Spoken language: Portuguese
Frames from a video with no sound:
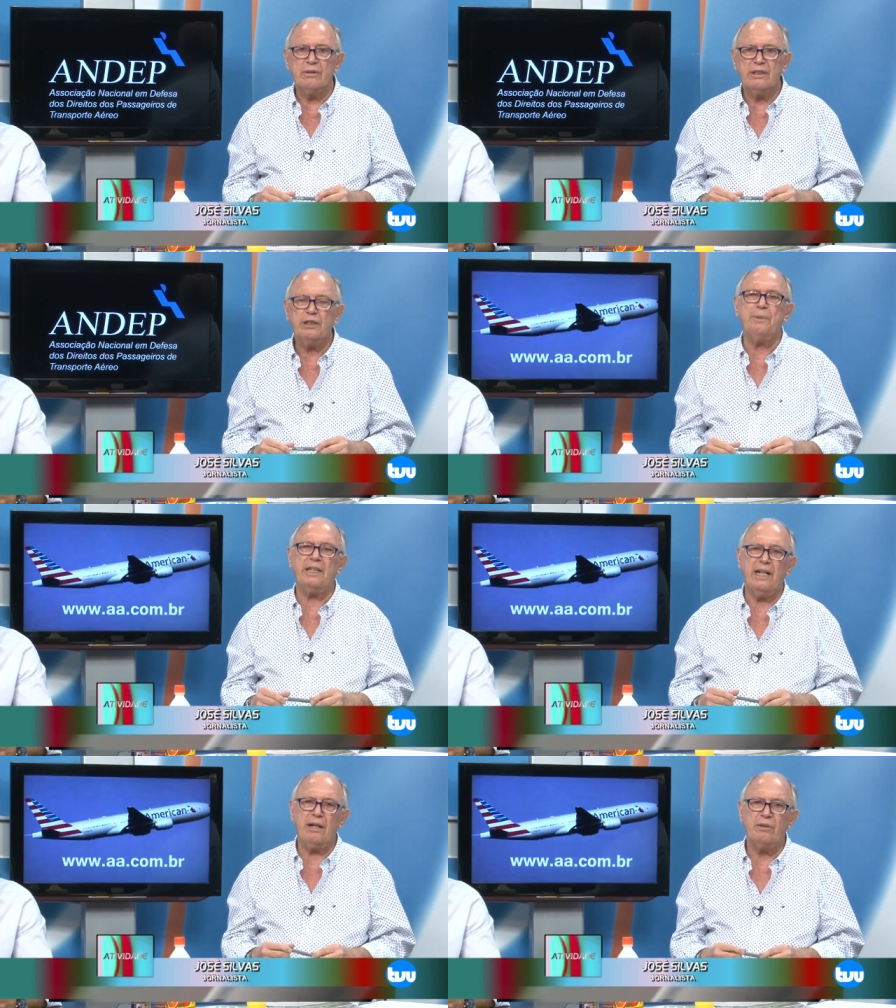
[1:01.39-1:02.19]
Que
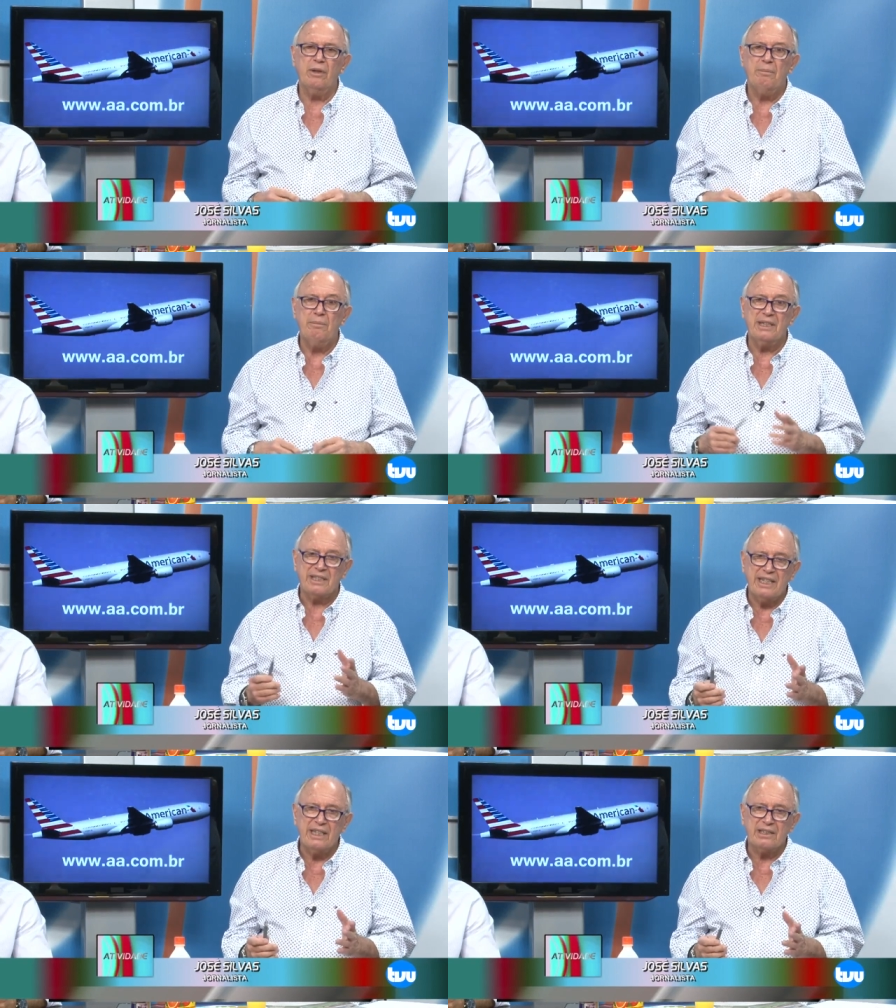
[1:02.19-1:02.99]
espetáculo! Mês
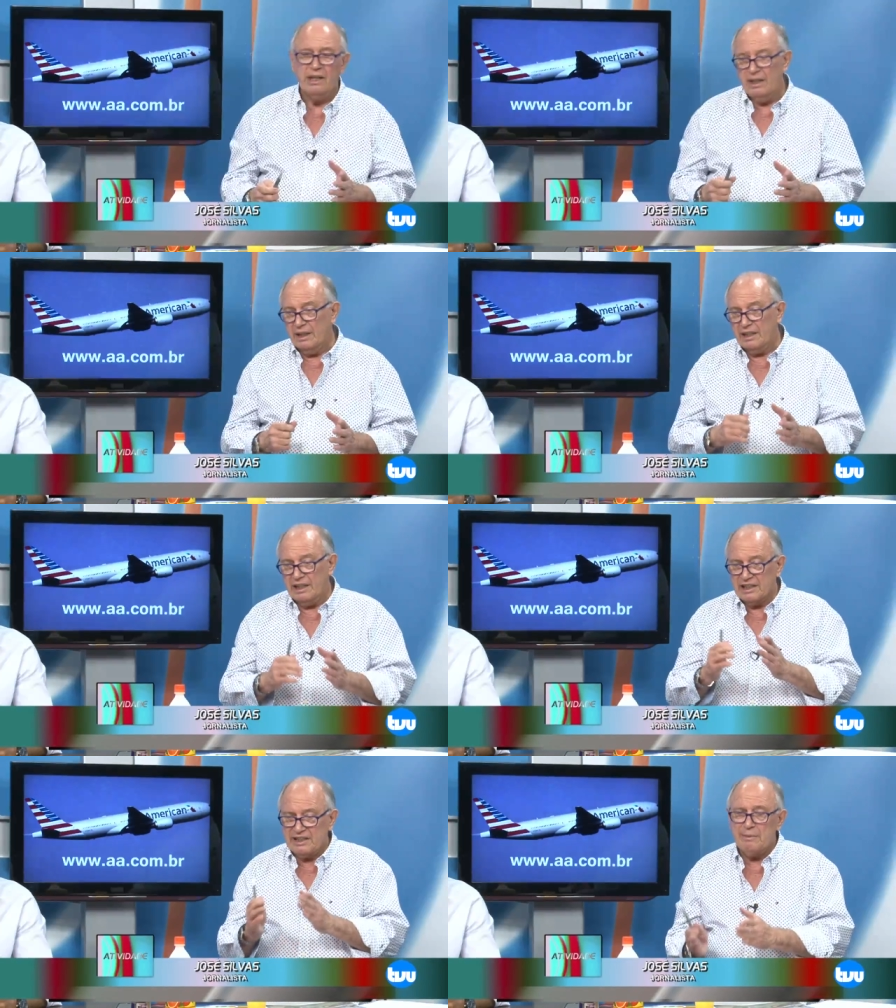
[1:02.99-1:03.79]
6.
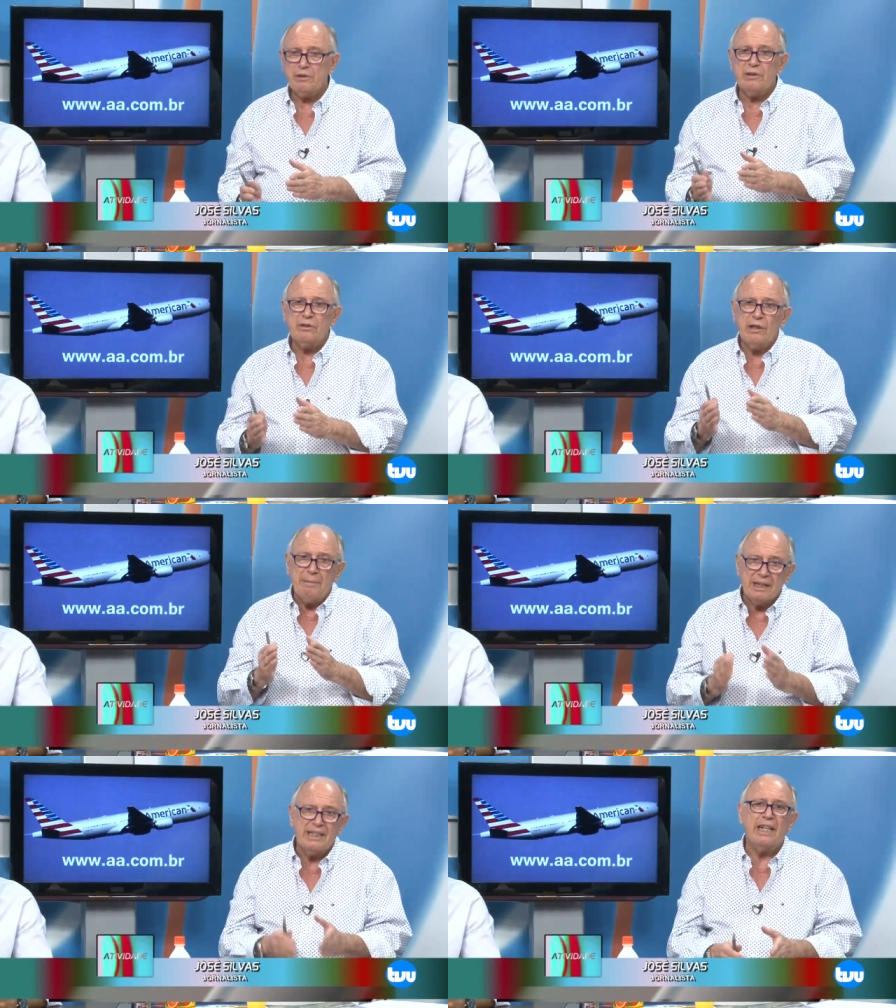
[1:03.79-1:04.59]
Ingressamos na
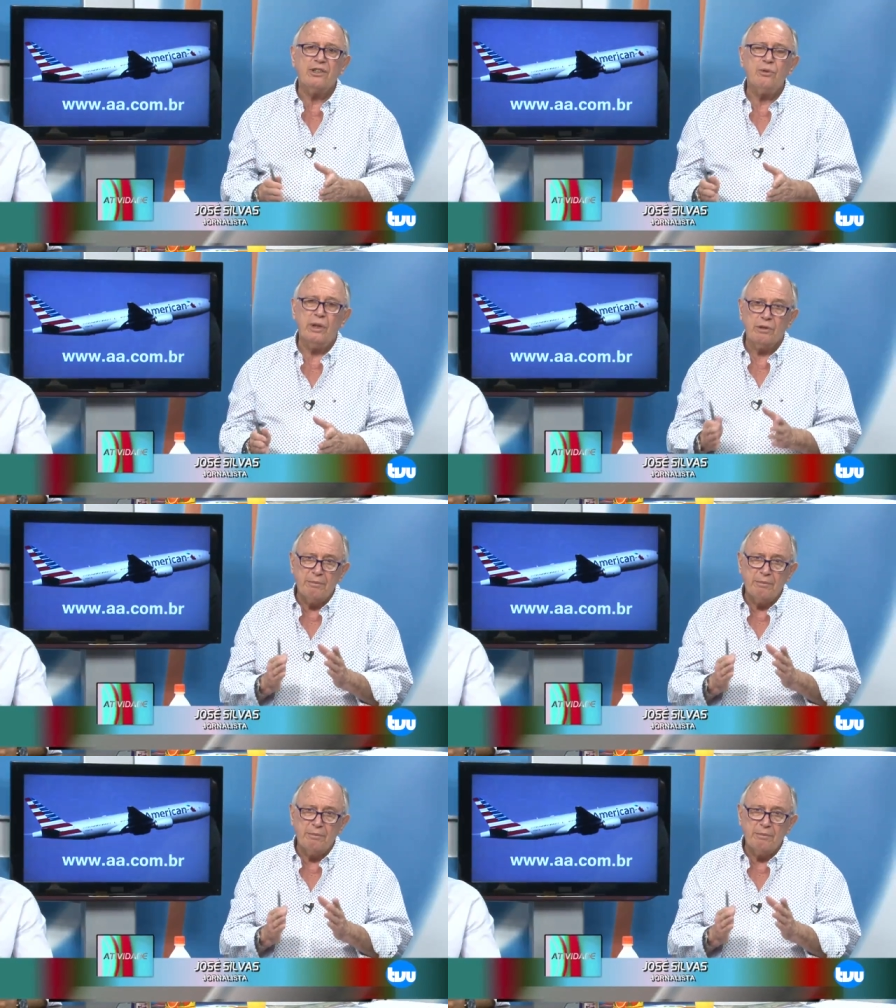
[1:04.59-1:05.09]
metade do ano,